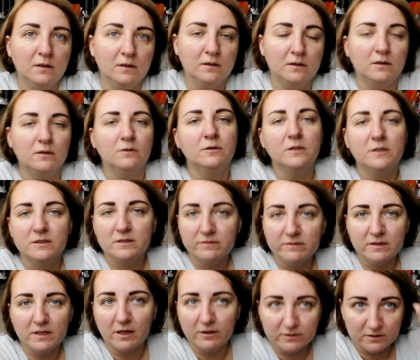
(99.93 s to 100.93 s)
Ой,
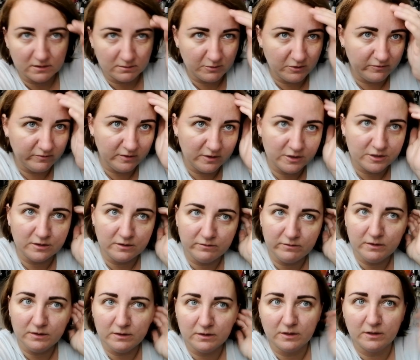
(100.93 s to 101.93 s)
извиняюсь за мой внешний
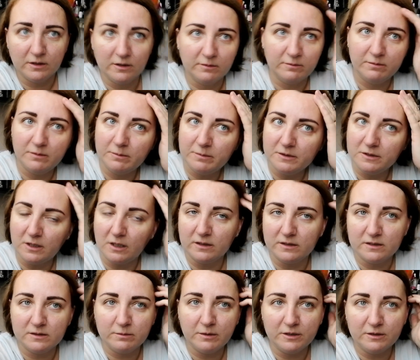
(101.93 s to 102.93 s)
вид. Попыталась
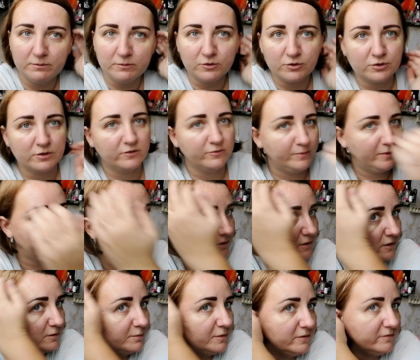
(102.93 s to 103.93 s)
себя немножко в порядок
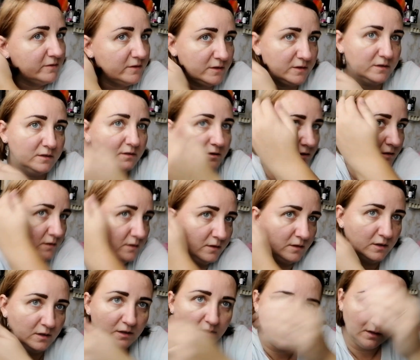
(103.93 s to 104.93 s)
привести. Но
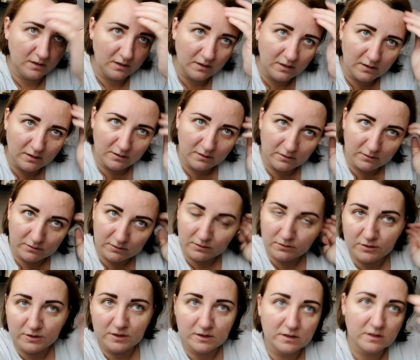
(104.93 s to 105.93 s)
ну,
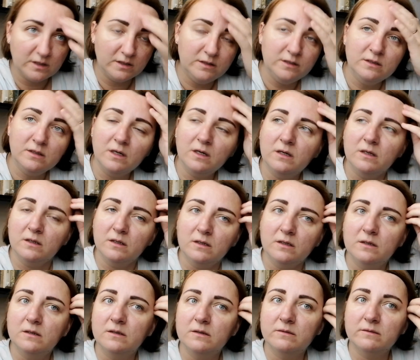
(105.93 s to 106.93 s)
сейчас ходила
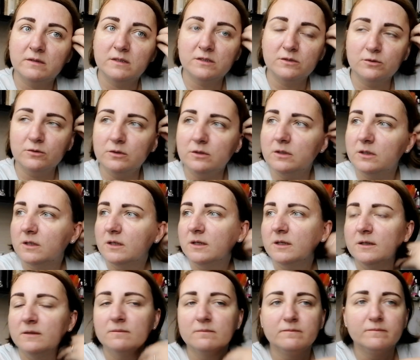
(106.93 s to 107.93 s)
в озон.
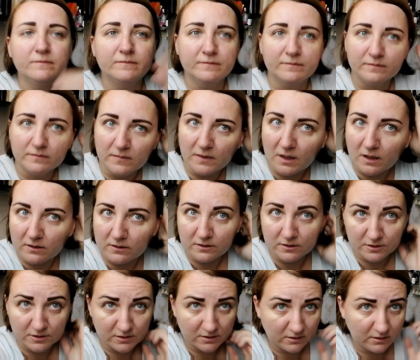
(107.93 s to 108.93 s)

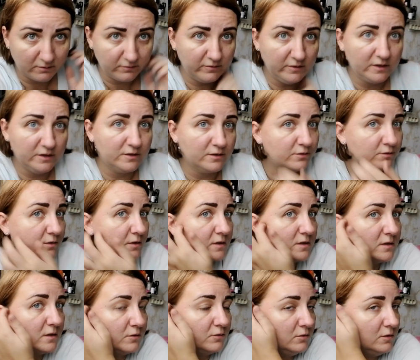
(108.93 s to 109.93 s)
Конечно, там ветер у нас
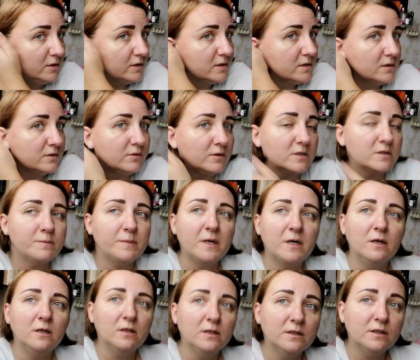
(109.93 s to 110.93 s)
на улице. У нас
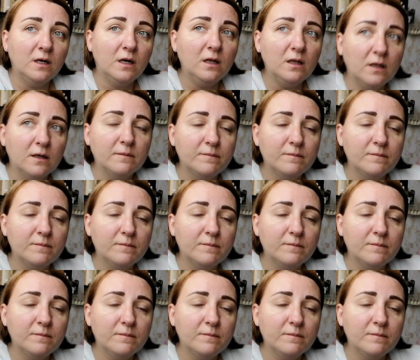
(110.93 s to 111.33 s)
похолодало